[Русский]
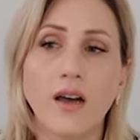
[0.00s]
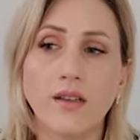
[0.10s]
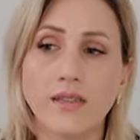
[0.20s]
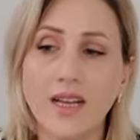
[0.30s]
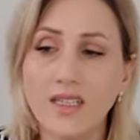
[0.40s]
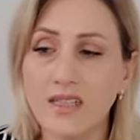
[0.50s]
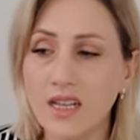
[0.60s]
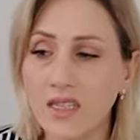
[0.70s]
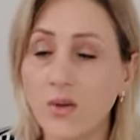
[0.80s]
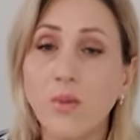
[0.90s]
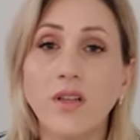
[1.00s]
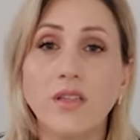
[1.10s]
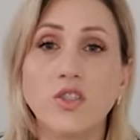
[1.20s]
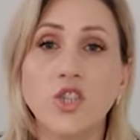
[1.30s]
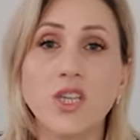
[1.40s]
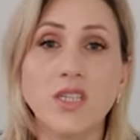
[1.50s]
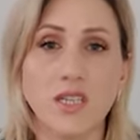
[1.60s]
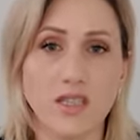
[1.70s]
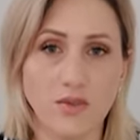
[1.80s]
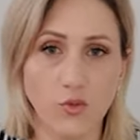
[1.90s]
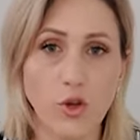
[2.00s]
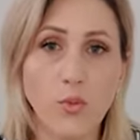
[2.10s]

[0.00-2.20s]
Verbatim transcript: а, дать, знаете, чистить свой